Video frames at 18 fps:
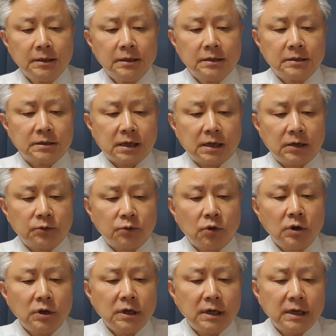자
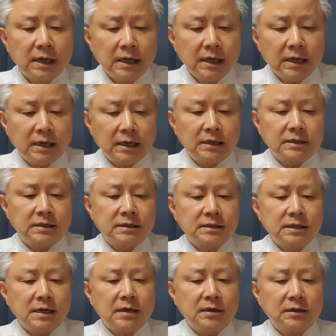논란의
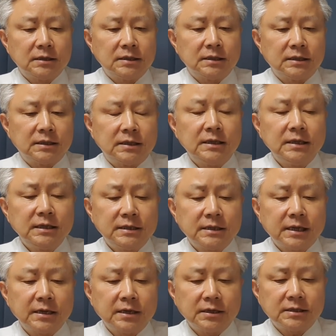시작은
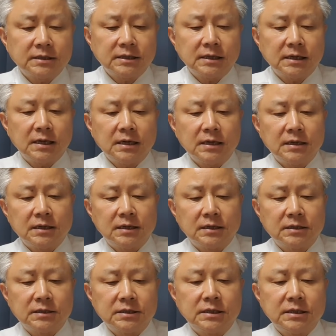이재영
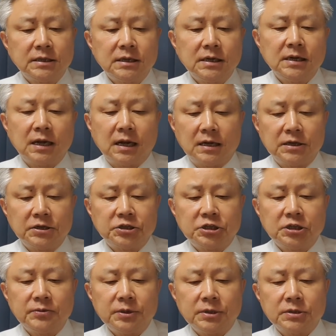씨가 7일 어, 날
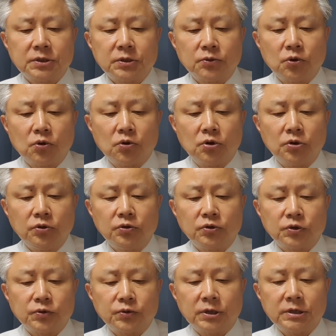CBS 노컷
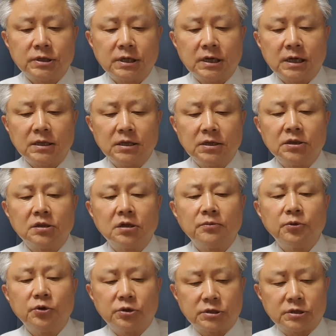뉴스와 진행한
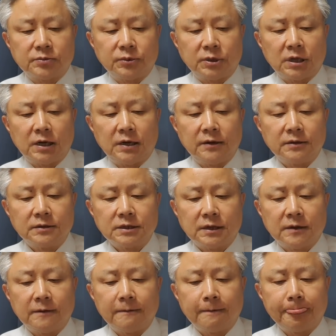인터뷰였습니다.
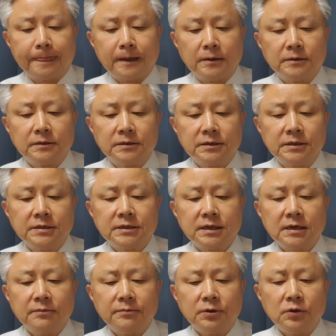자,
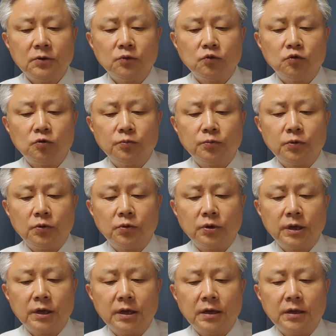이재명
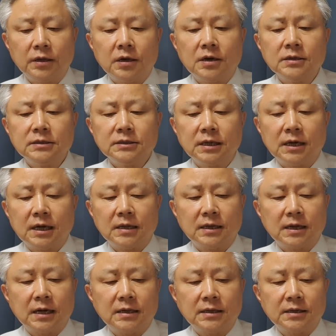후보의 형제
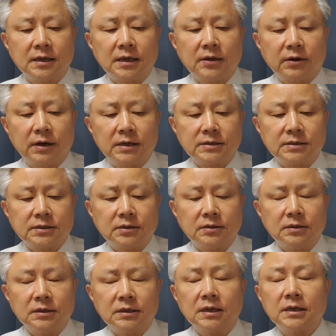간 갈등에
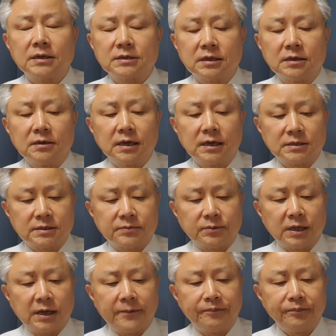관해서 이렇게
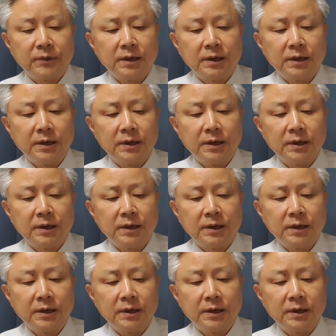증언했습니다.